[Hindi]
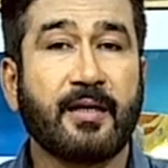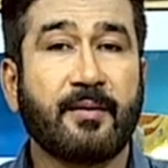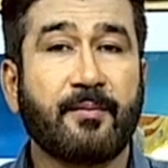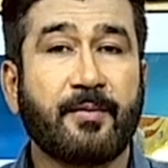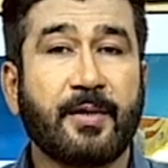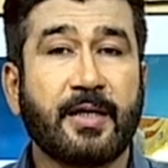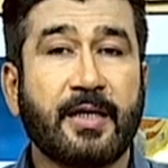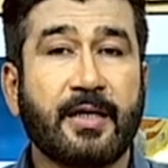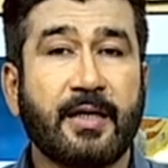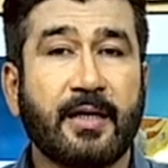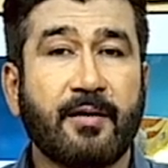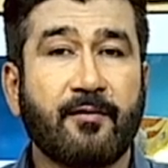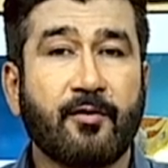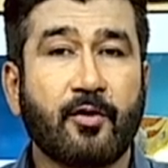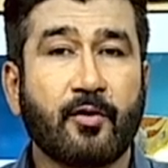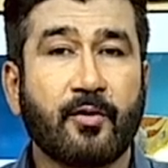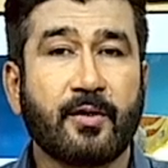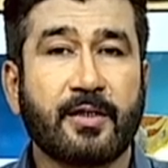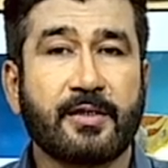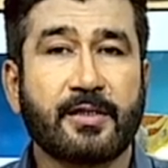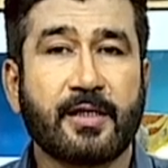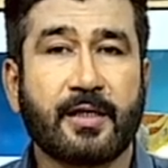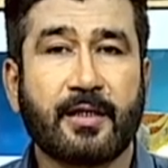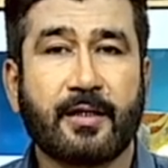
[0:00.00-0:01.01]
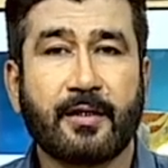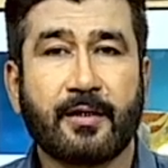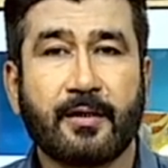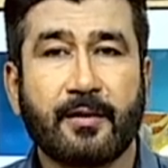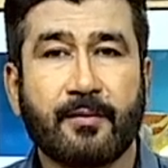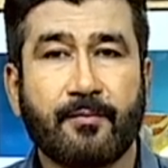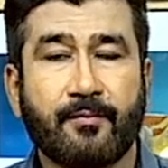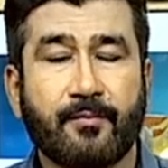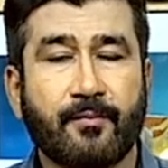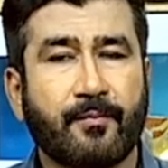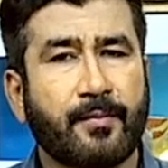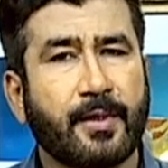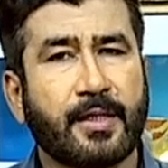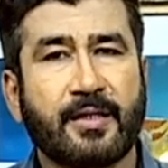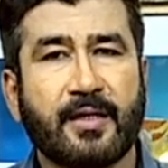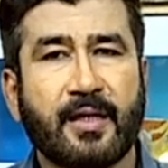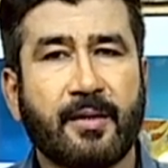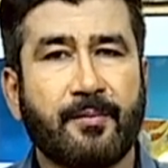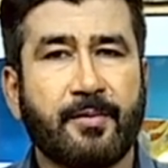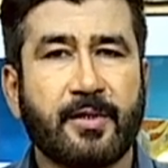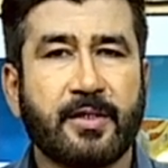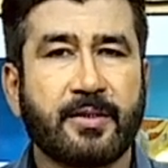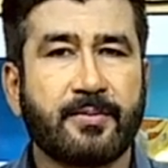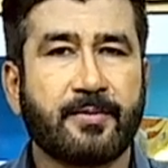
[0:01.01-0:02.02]
नहीं भीगे हुए होने चाहिए
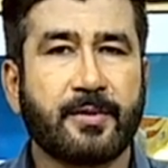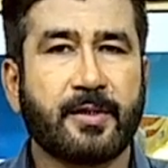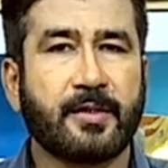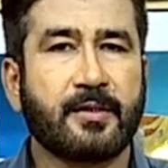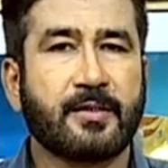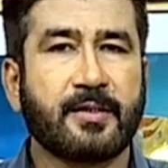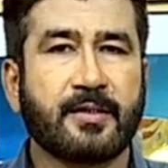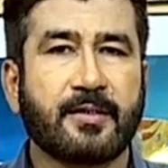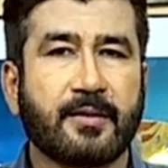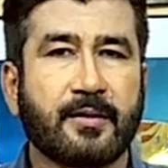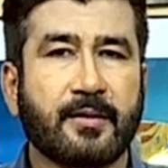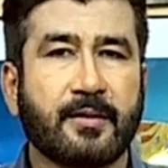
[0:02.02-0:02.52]
पंद्रह बीस मिनट जैसे